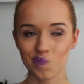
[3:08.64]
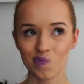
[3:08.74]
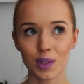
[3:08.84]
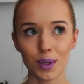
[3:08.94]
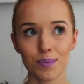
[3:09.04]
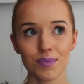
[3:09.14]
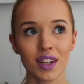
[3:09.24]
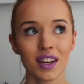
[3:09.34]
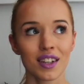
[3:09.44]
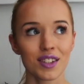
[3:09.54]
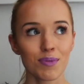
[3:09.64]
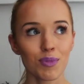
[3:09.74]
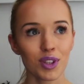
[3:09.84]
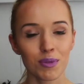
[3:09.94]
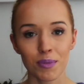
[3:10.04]
No,
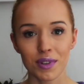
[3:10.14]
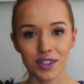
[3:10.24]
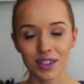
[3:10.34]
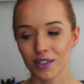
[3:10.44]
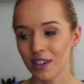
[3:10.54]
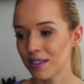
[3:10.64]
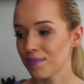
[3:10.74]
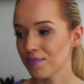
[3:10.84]
smutno mi będzie trochę.